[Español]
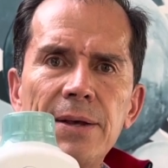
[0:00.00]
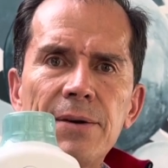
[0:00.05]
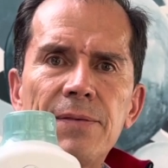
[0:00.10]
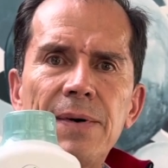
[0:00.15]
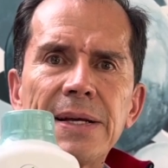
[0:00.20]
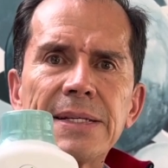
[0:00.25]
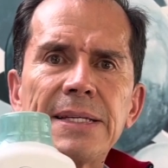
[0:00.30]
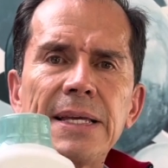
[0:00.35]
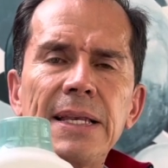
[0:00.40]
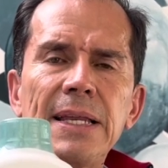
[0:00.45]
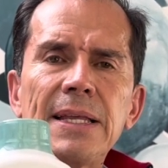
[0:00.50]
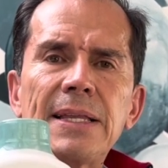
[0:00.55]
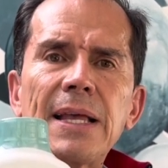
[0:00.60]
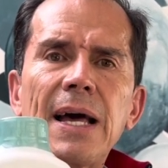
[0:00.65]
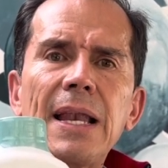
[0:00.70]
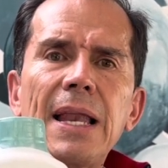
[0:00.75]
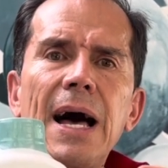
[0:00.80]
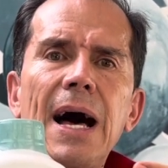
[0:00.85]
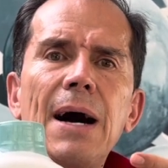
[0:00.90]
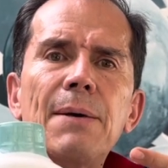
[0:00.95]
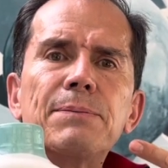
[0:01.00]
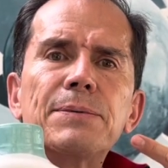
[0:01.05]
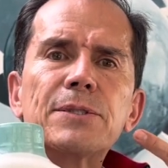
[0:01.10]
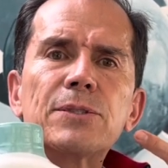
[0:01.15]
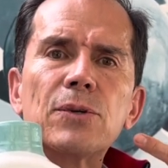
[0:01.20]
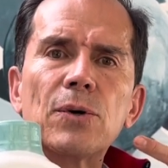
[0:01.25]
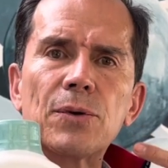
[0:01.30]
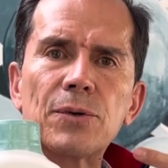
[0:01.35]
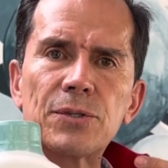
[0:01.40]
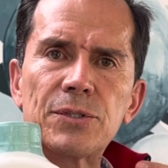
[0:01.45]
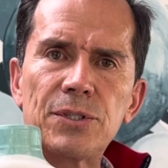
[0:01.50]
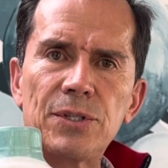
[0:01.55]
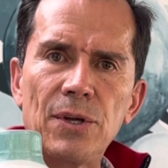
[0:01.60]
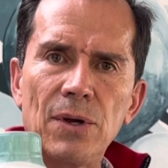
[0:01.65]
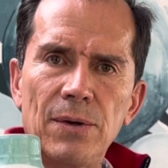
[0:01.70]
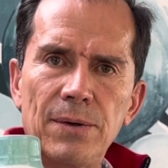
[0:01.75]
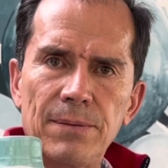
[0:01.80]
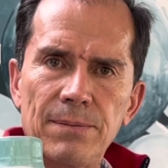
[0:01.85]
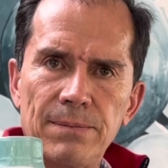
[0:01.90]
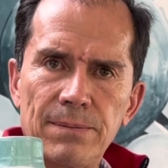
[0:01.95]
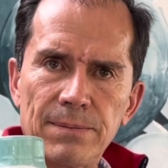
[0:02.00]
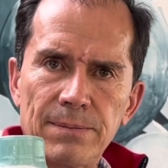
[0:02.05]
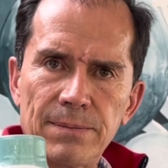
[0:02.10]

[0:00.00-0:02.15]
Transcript: facilita la absorción,